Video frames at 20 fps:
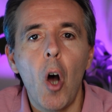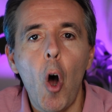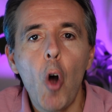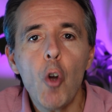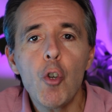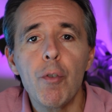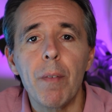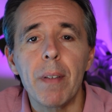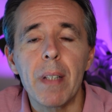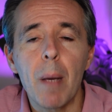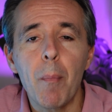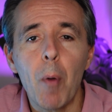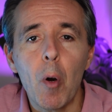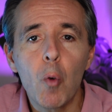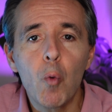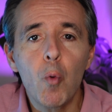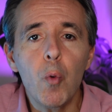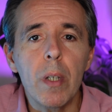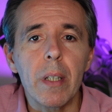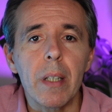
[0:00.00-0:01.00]
Oggi vediamo
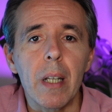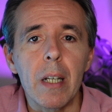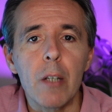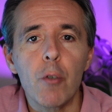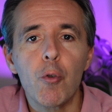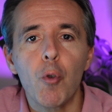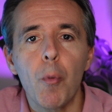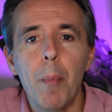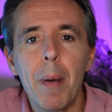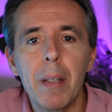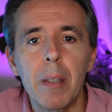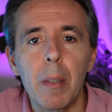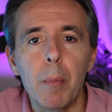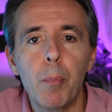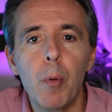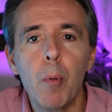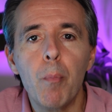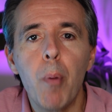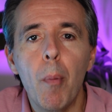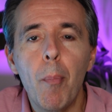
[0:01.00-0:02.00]
alcuni degli strumenti
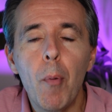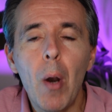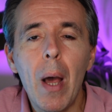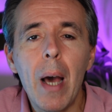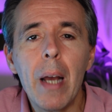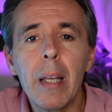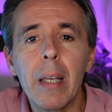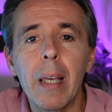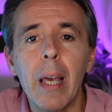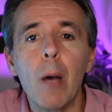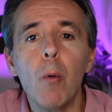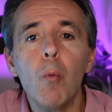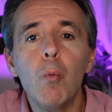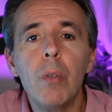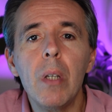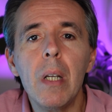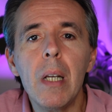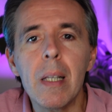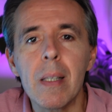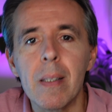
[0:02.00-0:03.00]
più popolari che
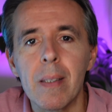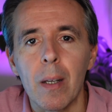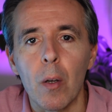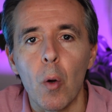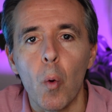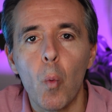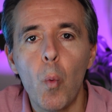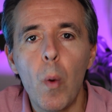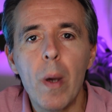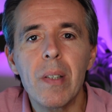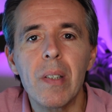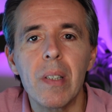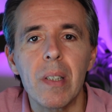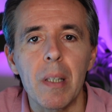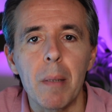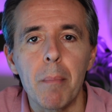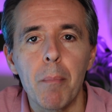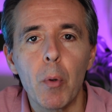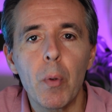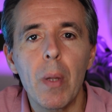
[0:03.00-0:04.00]
utilizzano
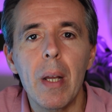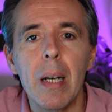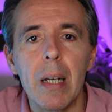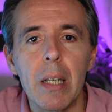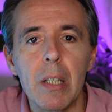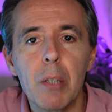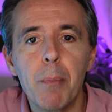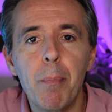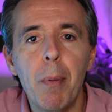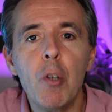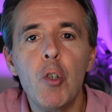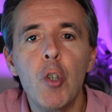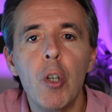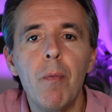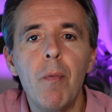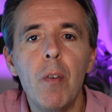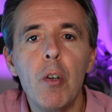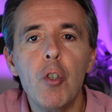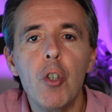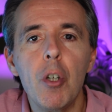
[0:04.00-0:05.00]
questi modelli
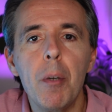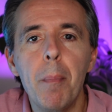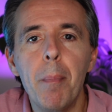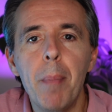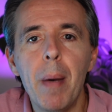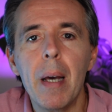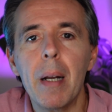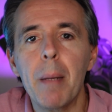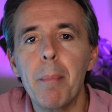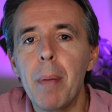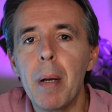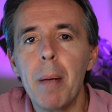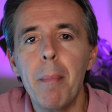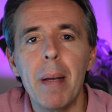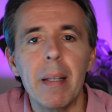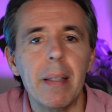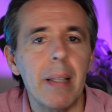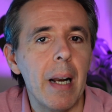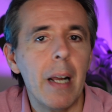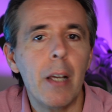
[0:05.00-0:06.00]
specifici per
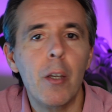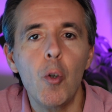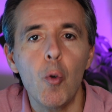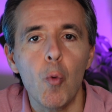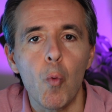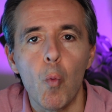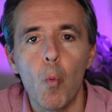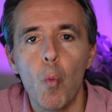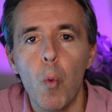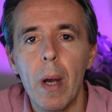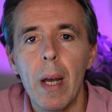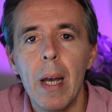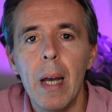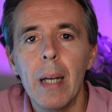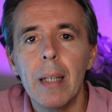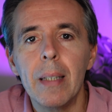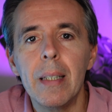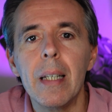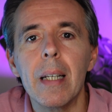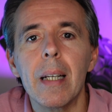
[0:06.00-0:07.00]
permettere a chiunque
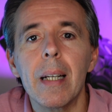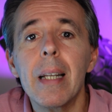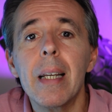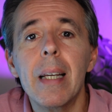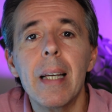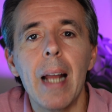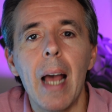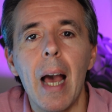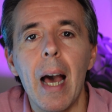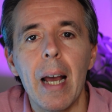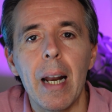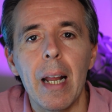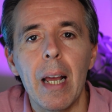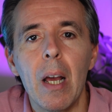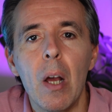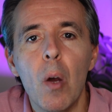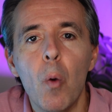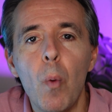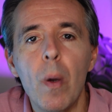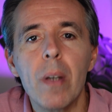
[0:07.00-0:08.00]
di ricreare
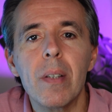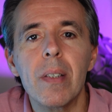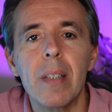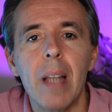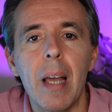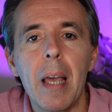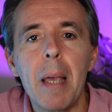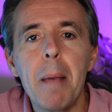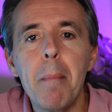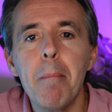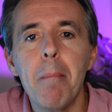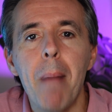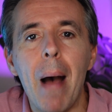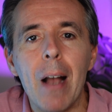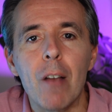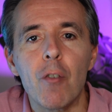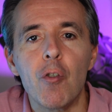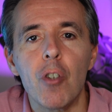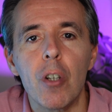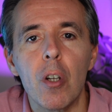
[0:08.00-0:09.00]
queste
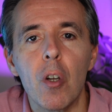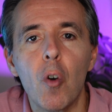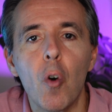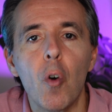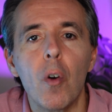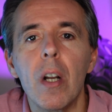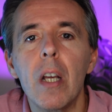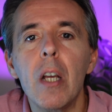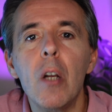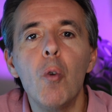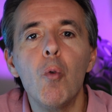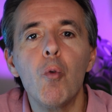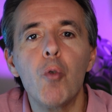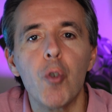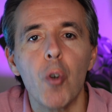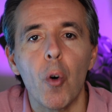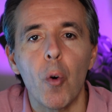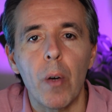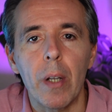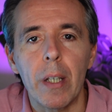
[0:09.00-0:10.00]
immagini con
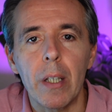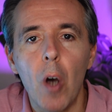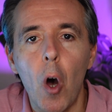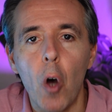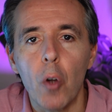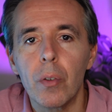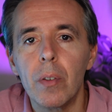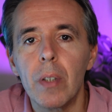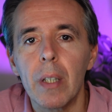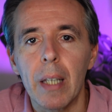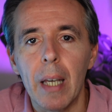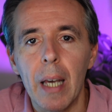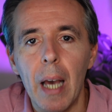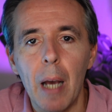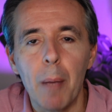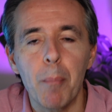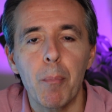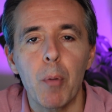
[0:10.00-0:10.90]
illusioni ottiche al